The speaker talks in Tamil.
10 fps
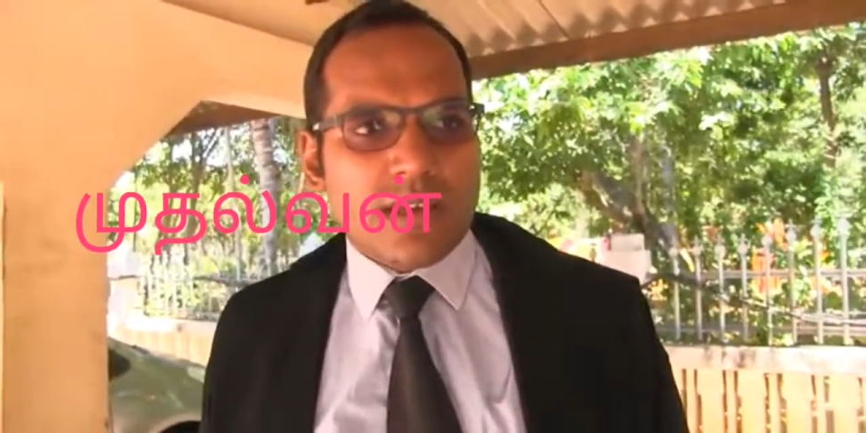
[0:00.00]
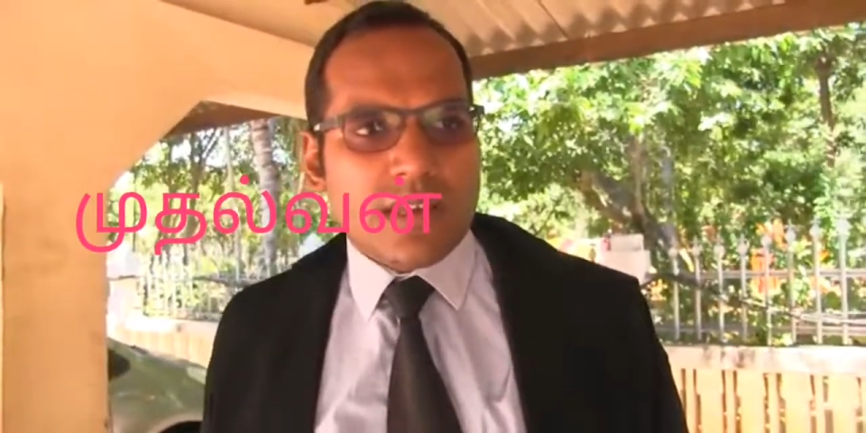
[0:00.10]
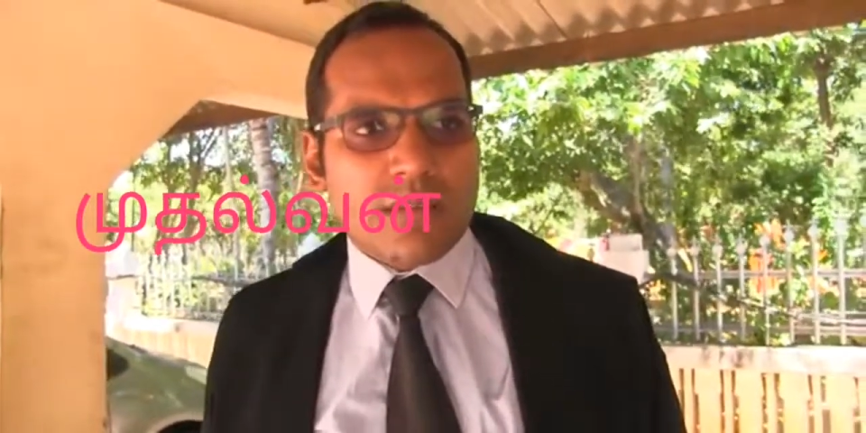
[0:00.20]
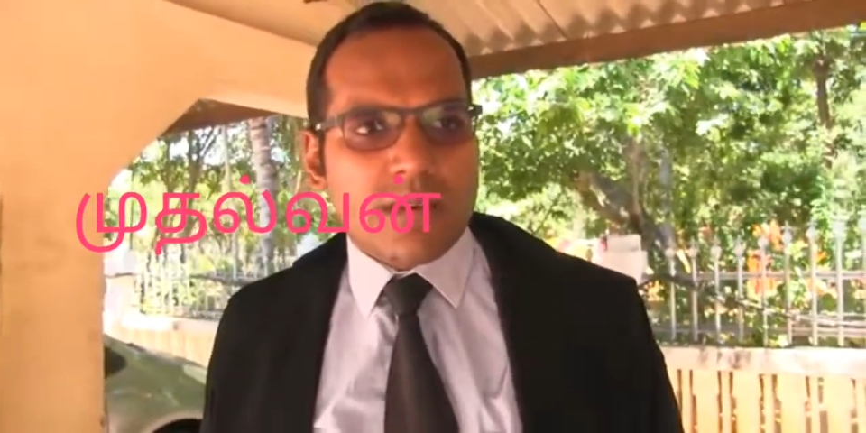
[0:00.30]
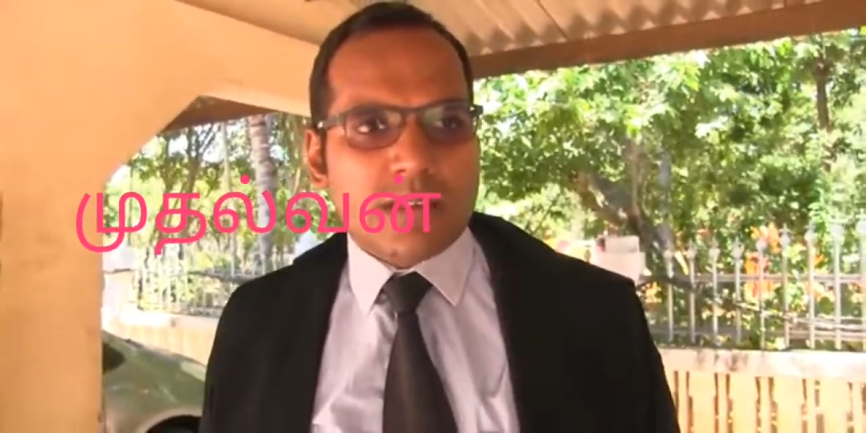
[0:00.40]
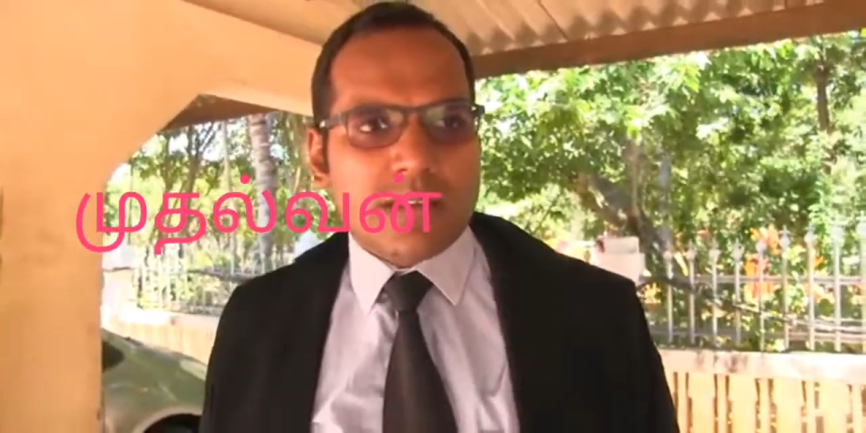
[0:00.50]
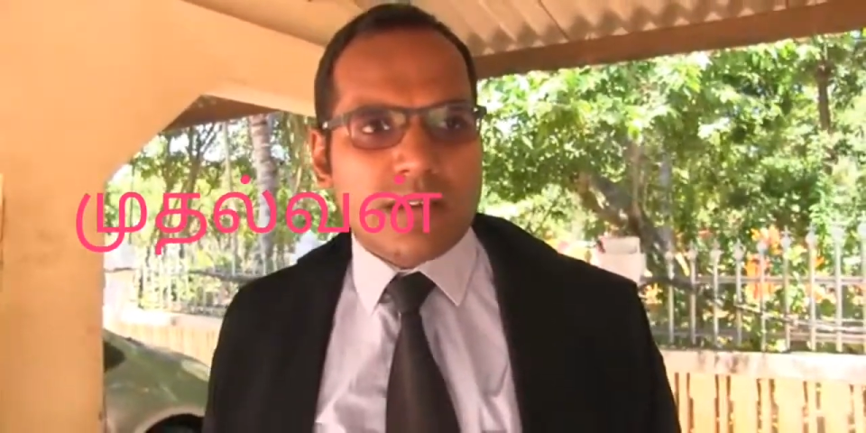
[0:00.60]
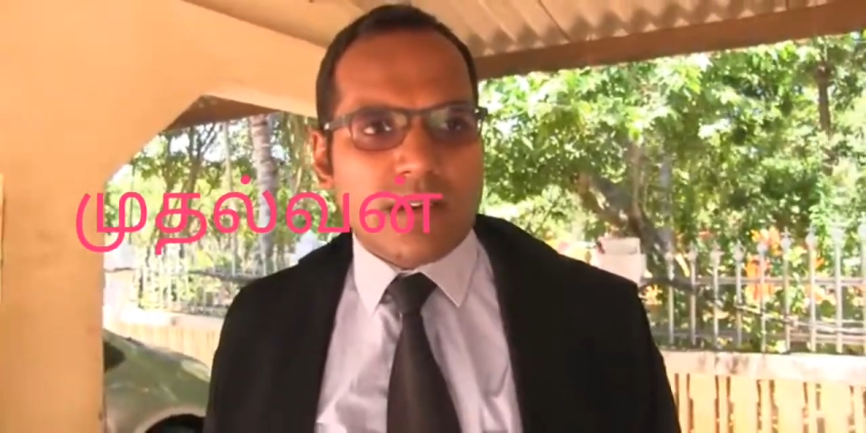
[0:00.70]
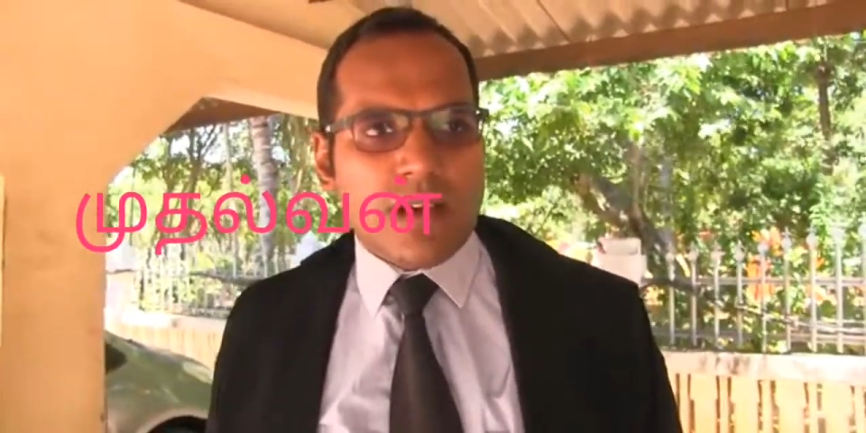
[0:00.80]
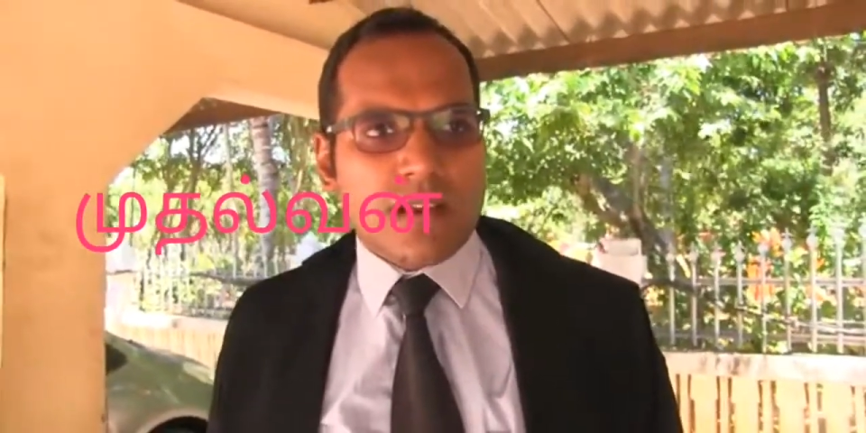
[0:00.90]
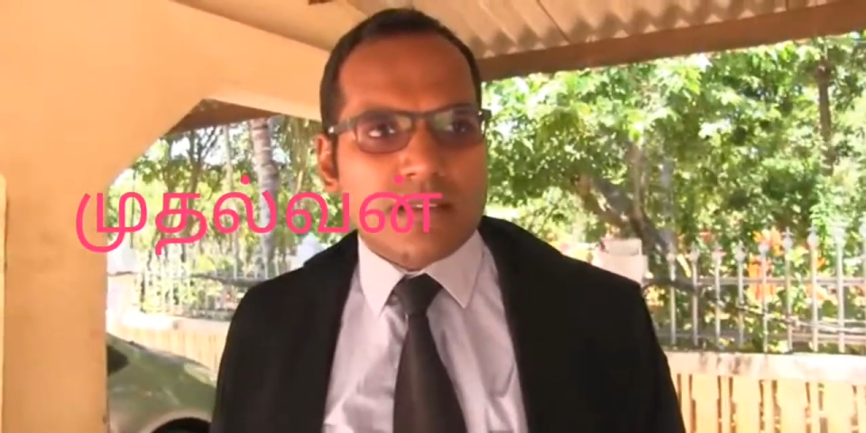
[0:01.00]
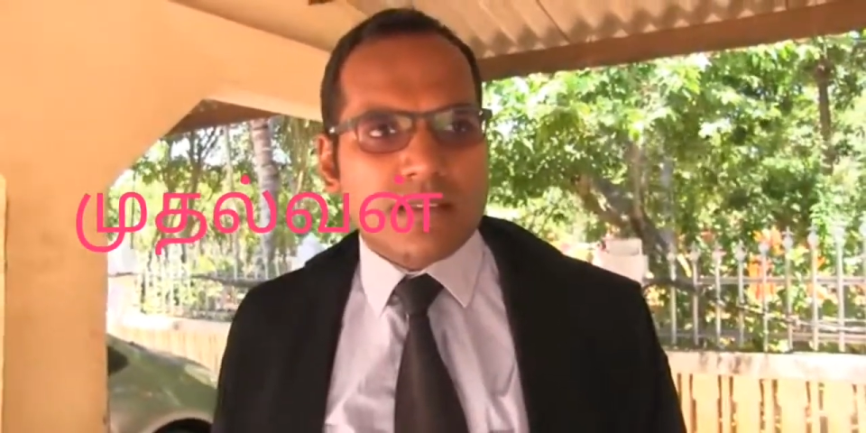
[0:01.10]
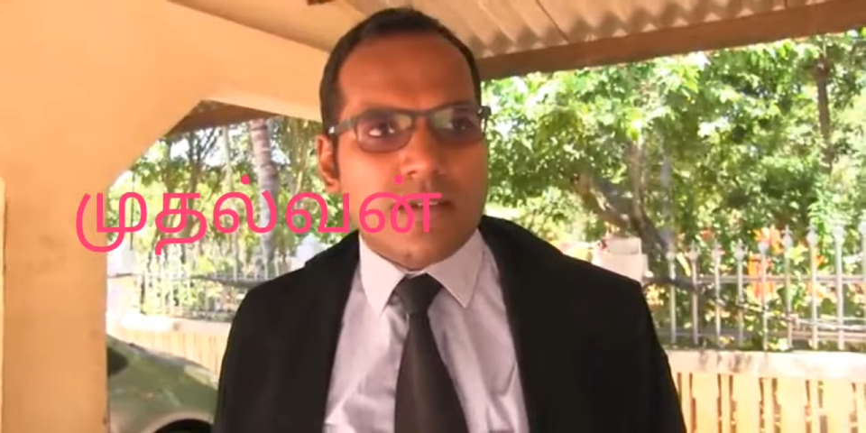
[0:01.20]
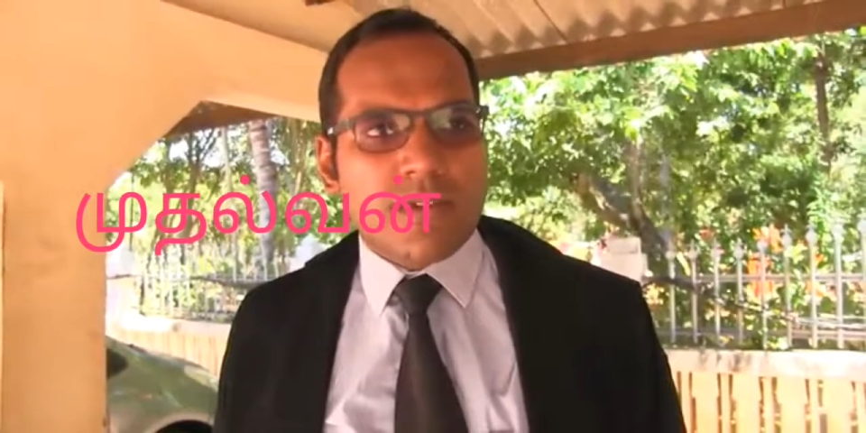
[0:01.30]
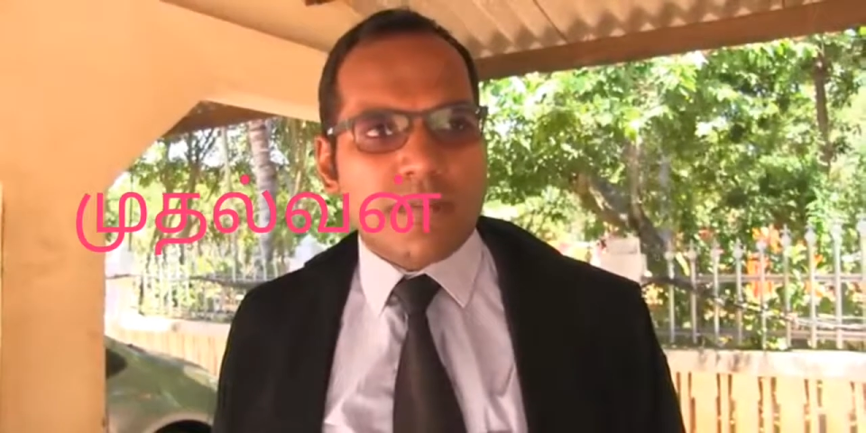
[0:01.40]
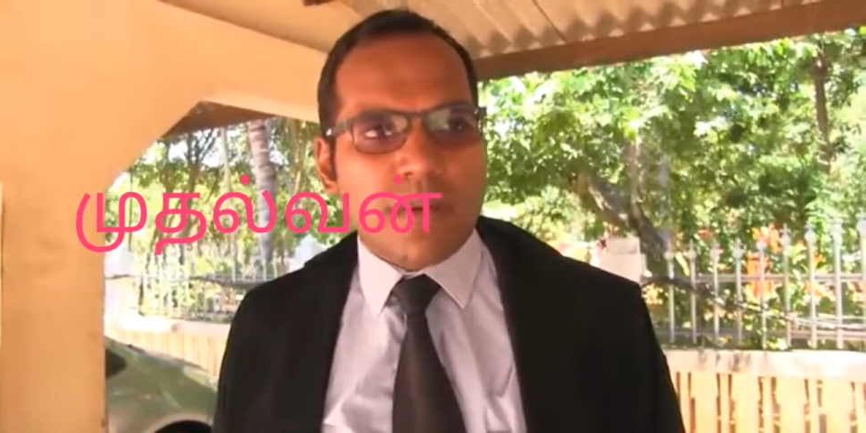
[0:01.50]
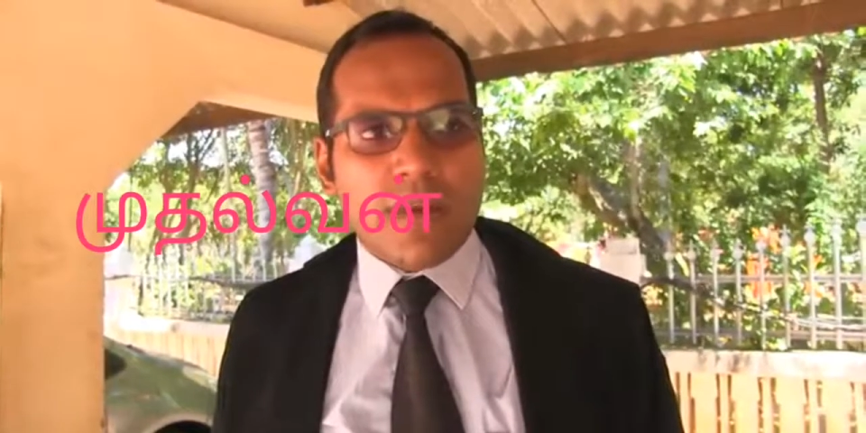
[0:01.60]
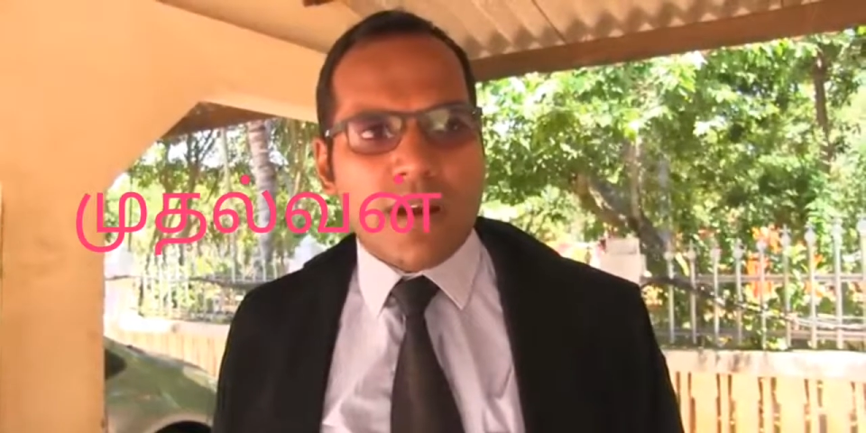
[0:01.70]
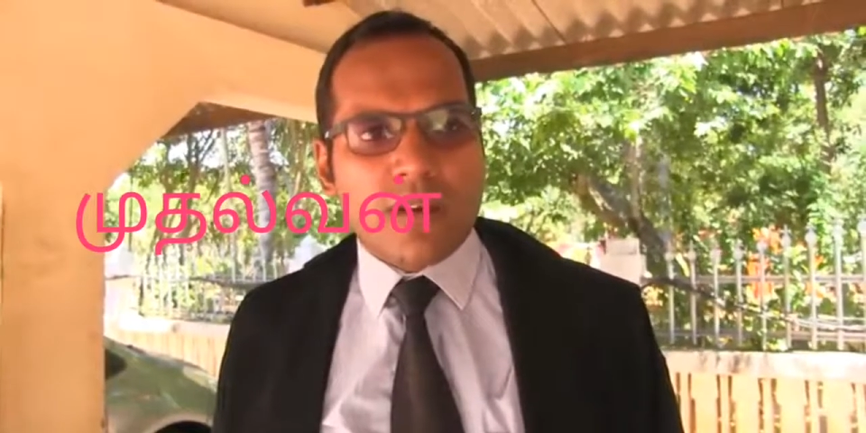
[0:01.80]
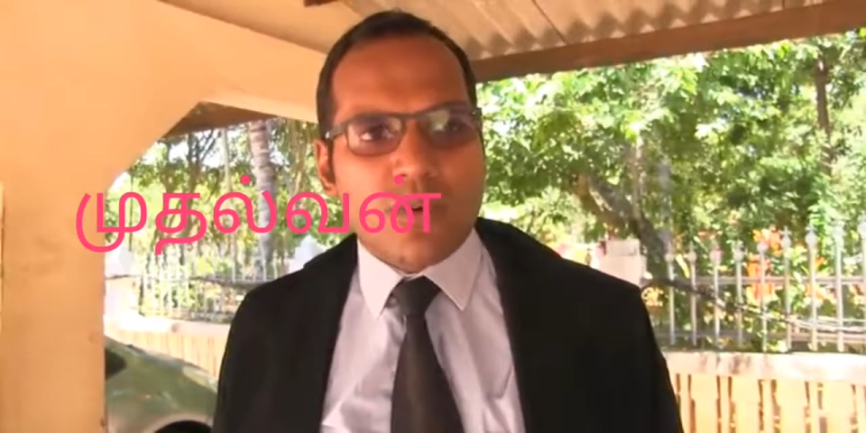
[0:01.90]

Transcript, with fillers: நியமனத்துக்கான சேவை பிரமாண